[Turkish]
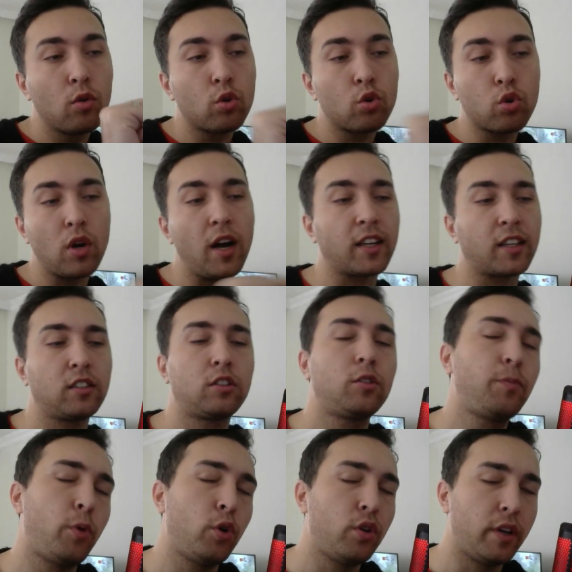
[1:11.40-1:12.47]
şu anki
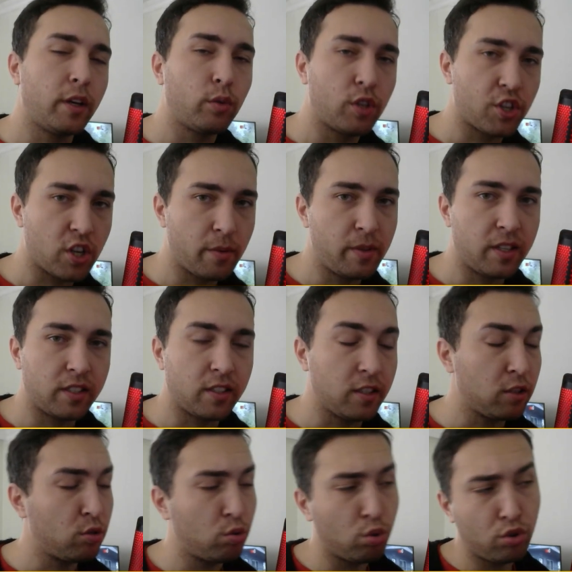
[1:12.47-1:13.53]
spoilerlara
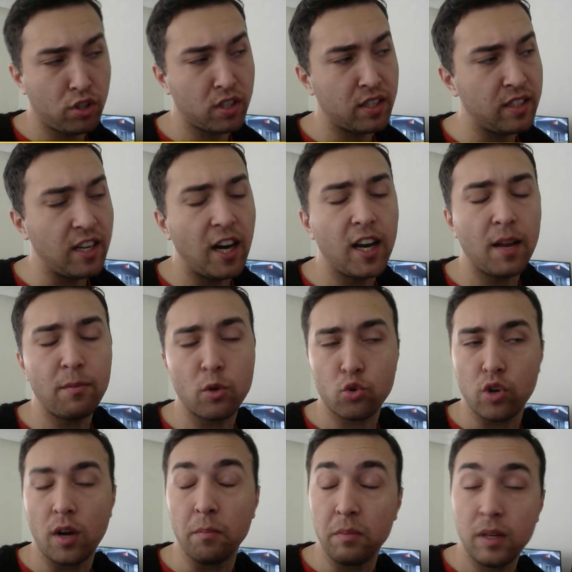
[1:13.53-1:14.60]
ulaşabilirsiniz. Türkçesi ne alemde
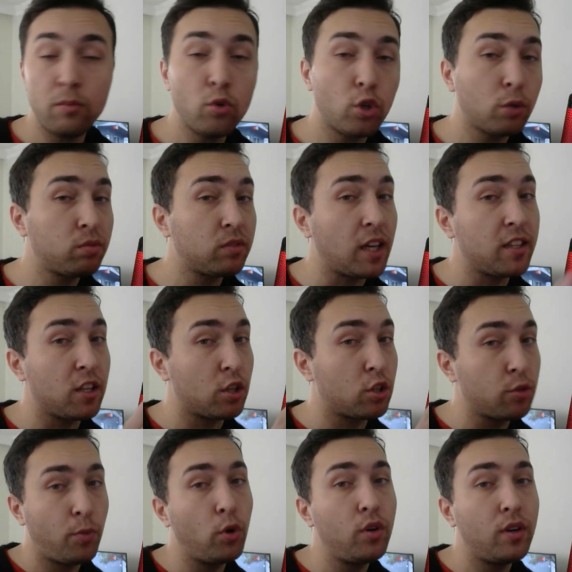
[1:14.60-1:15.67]
şu an bilmiyorum. Sadece
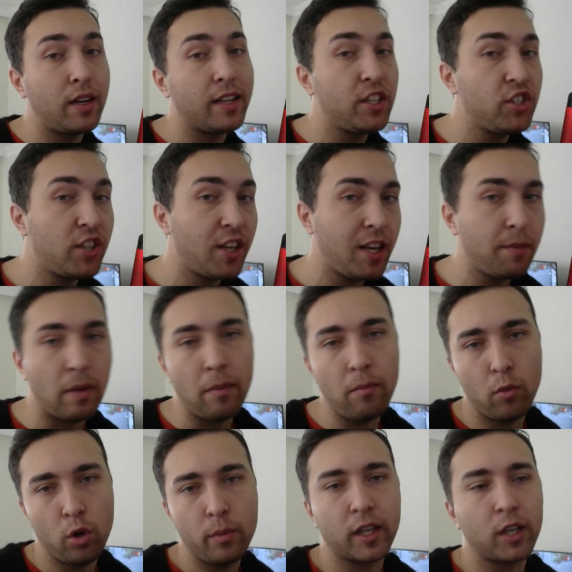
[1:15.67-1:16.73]
spoilerları inceleyip ben
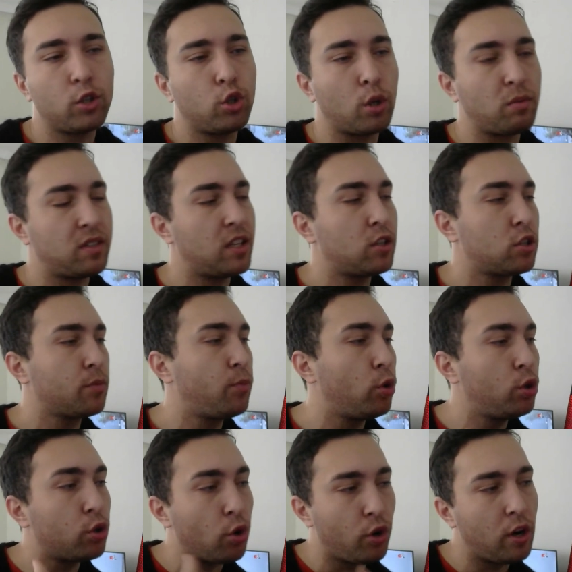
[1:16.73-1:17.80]
bölümü geçiyorum. Zaten
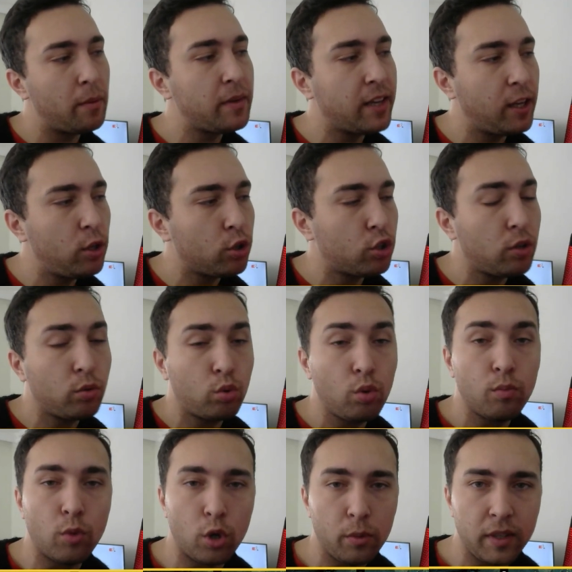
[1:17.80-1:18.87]
spoiler öyle bir geliyor ki
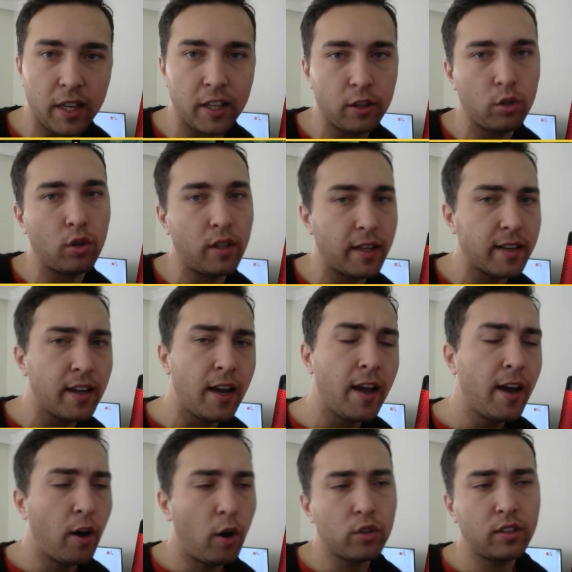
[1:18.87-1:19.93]
tüm bölümü yayınlıyorlar.
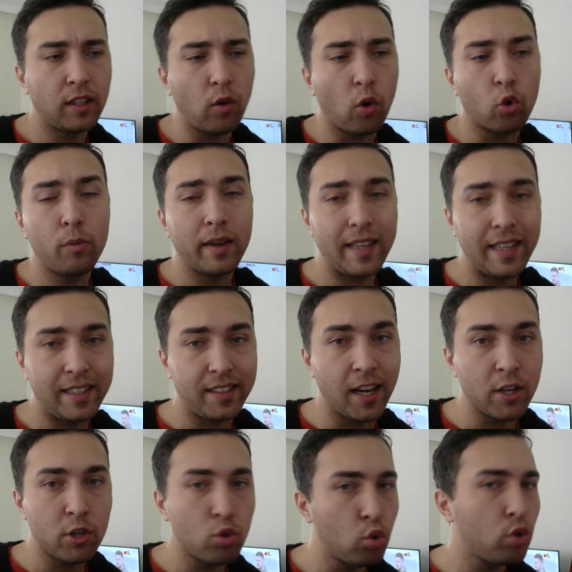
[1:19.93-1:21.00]
O yüzden okuma
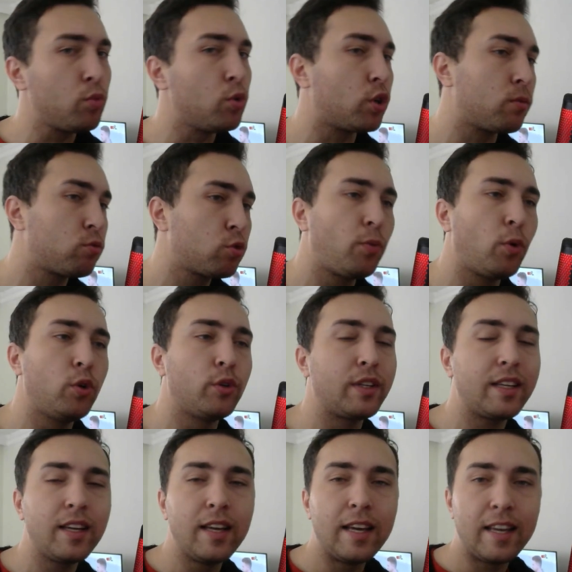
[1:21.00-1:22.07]
ihtiyacı duymuyorum
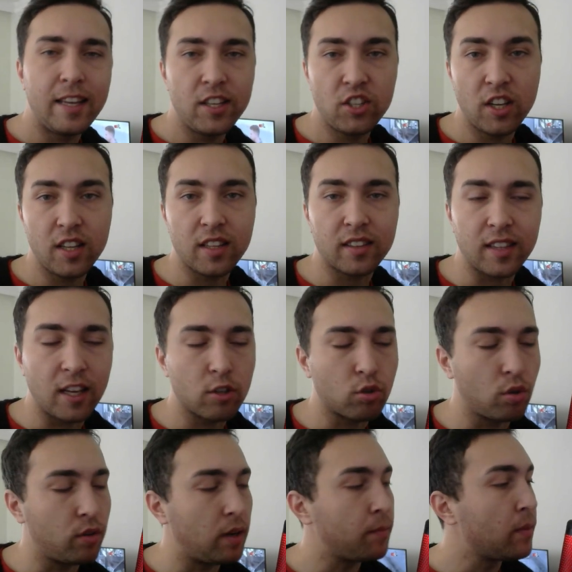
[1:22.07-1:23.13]
spoiler'ı inceledikten
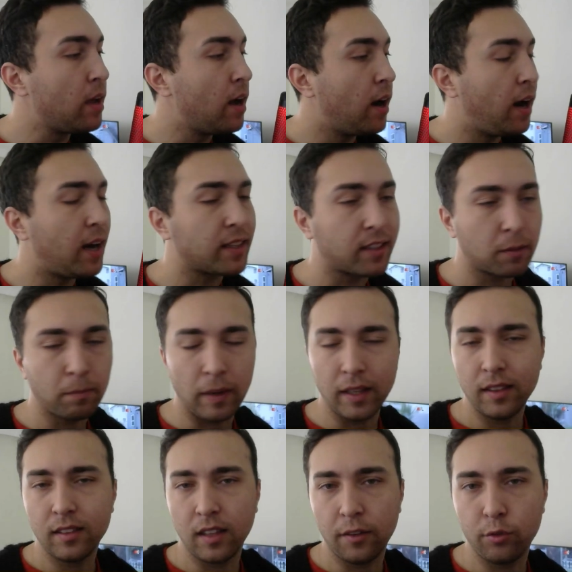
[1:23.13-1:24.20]
sonra. Artık
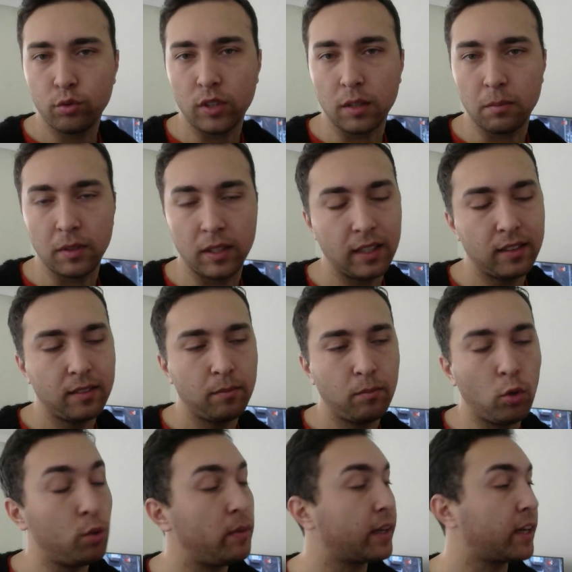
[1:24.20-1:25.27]
ben laf uzatmadan bölüme